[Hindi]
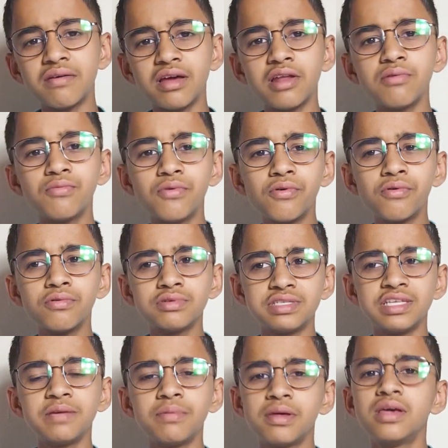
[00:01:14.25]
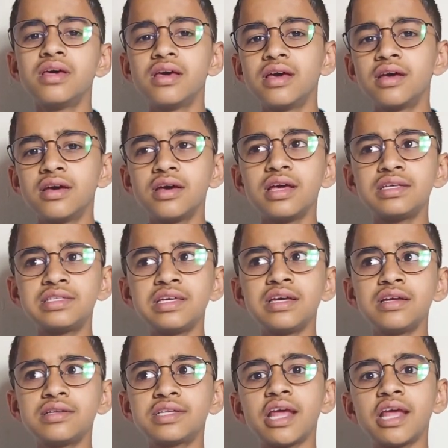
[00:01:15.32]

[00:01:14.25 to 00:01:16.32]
वाला वो सिर्फ ऐसे